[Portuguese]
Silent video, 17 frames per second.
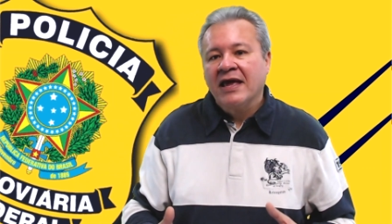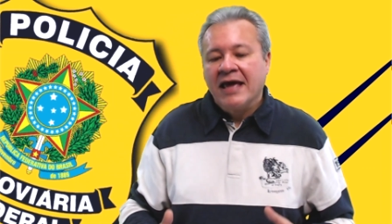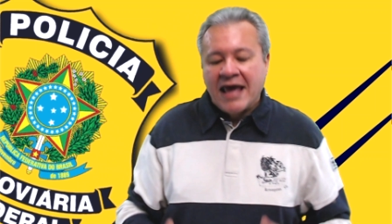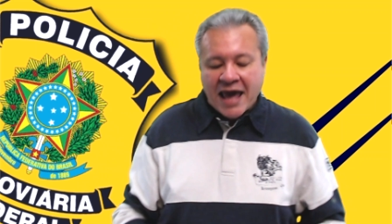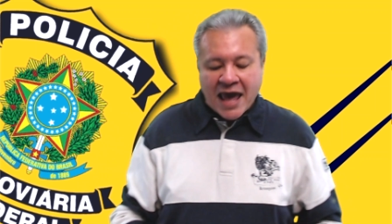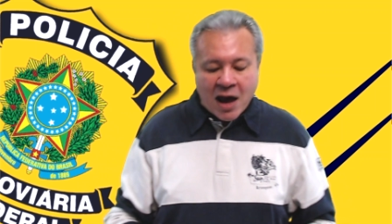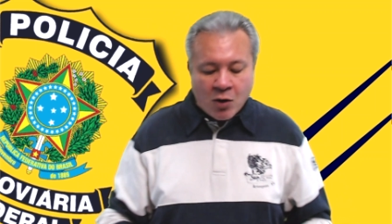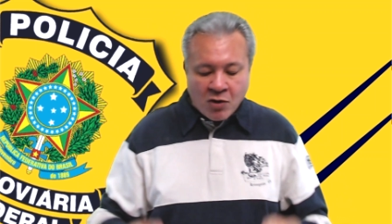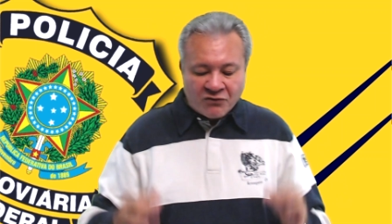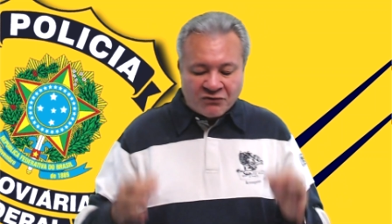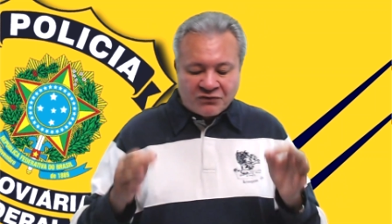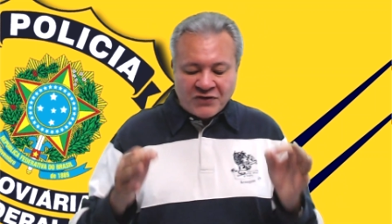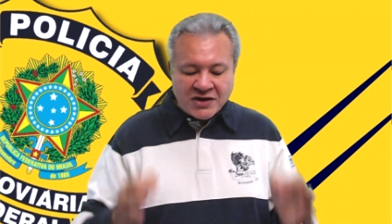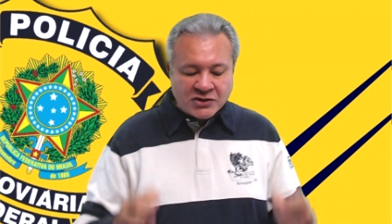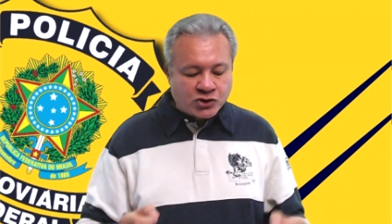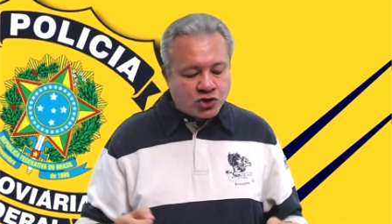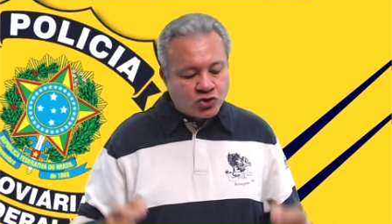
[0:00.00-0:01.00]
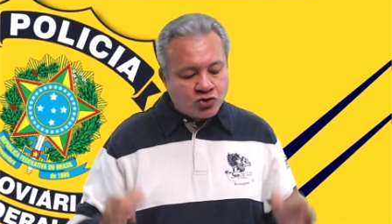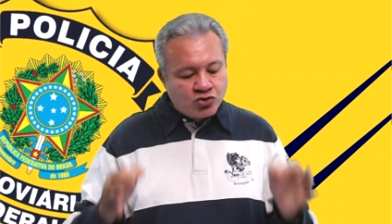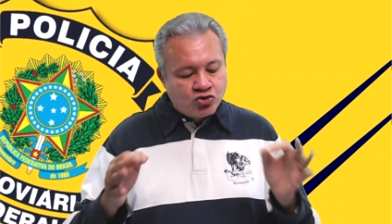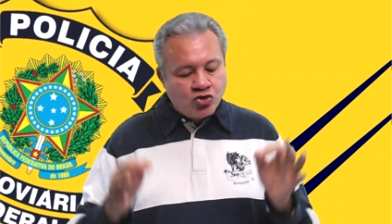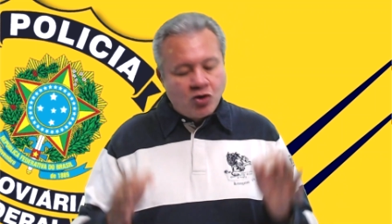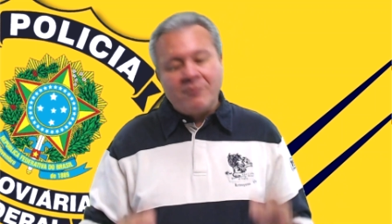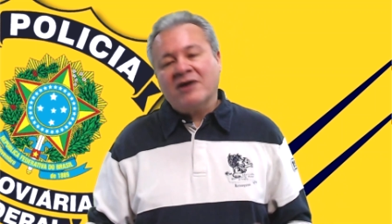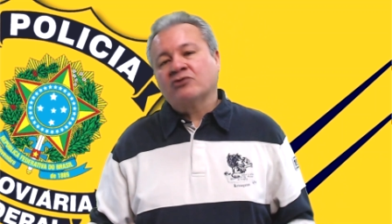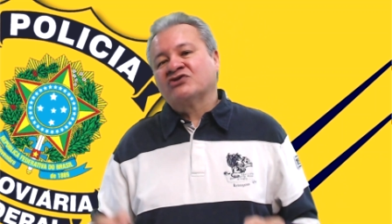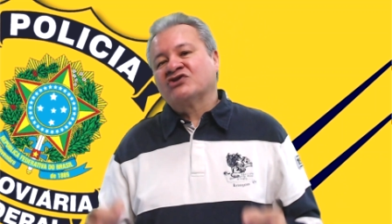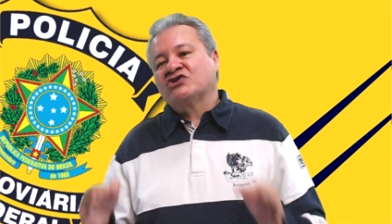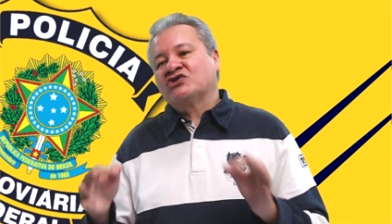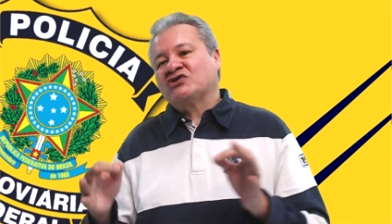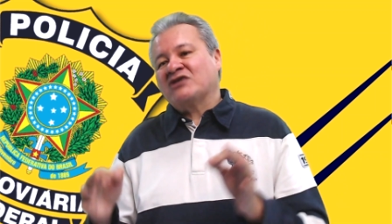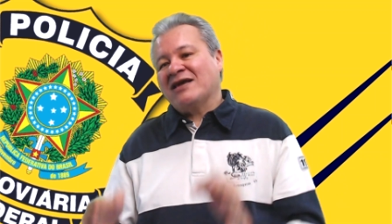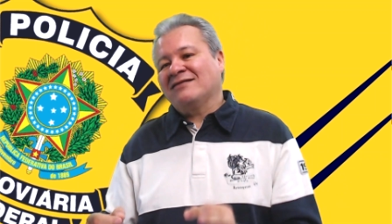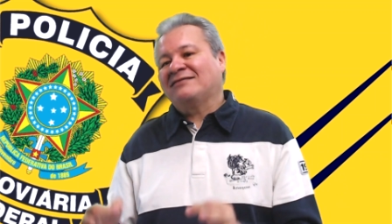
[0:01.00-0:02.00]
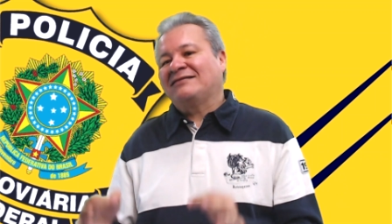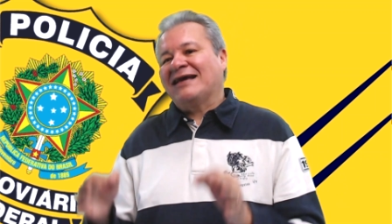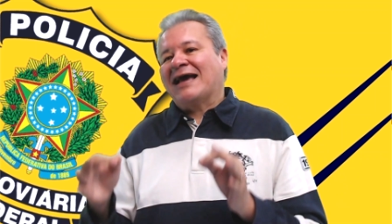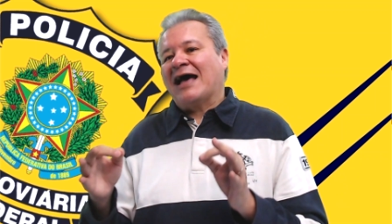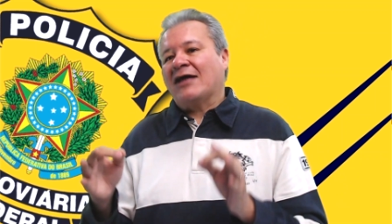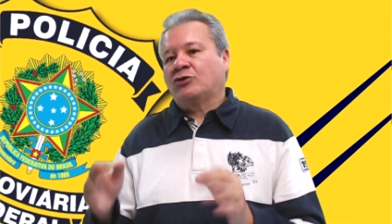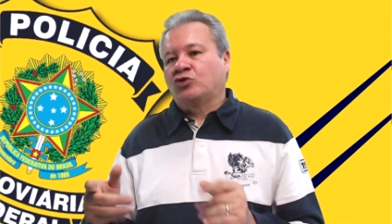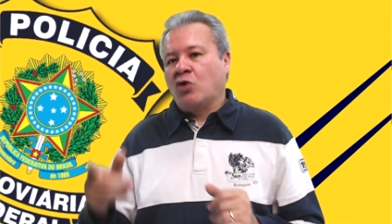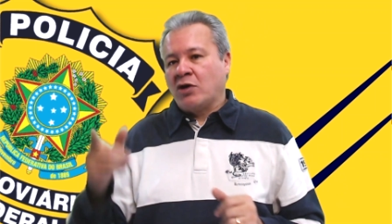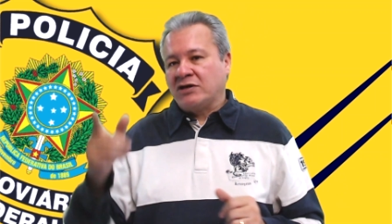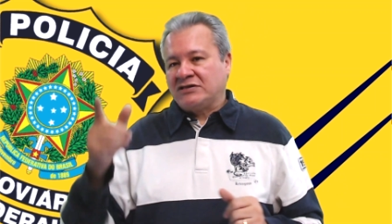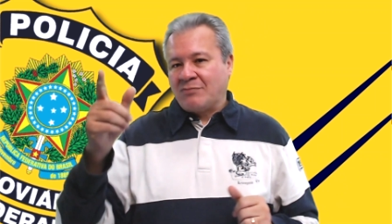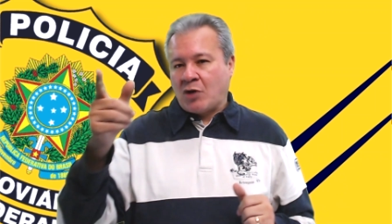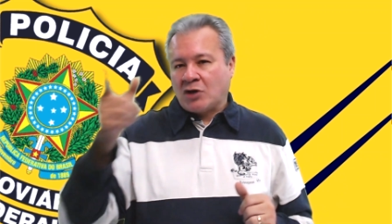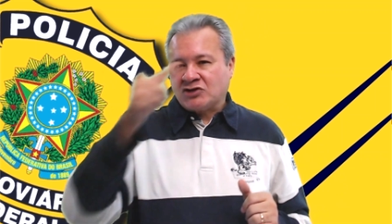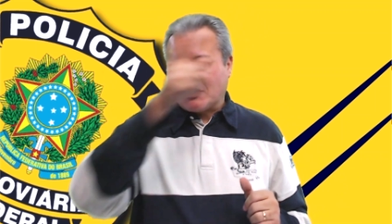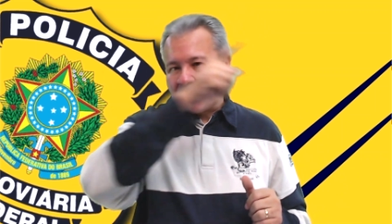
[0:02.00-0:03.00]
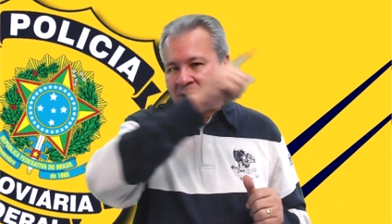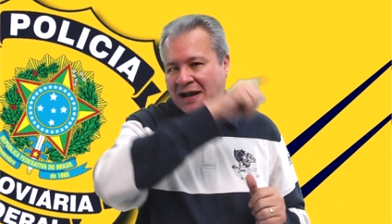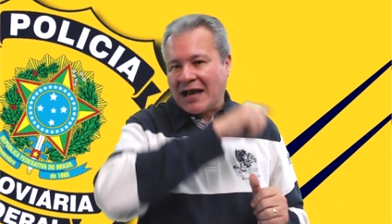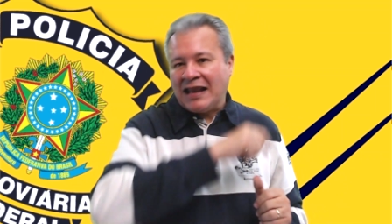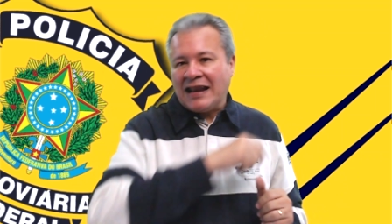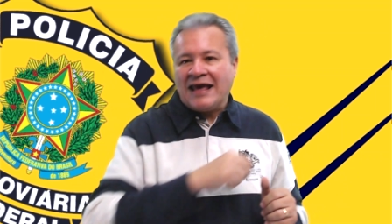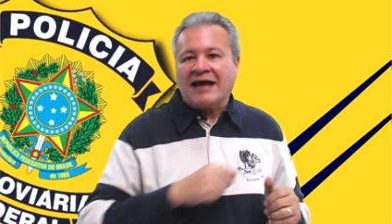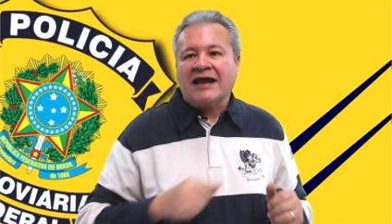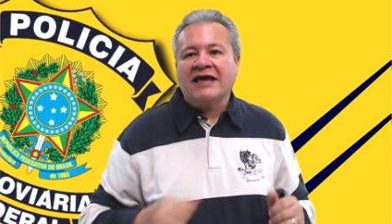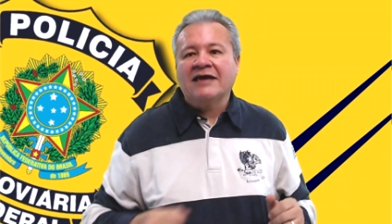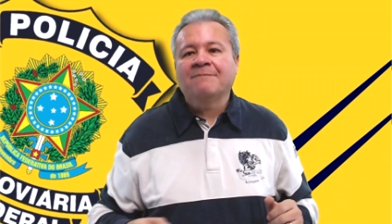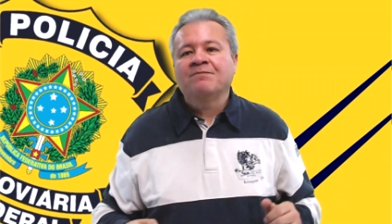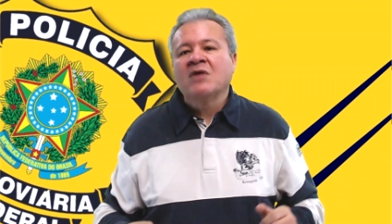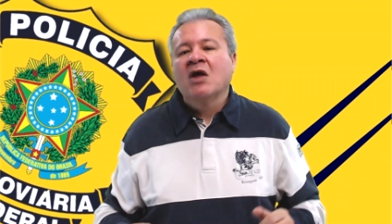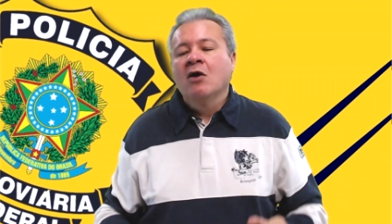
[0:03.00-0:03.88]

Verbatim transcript: é o ofício número 114, mostra pra galera aí,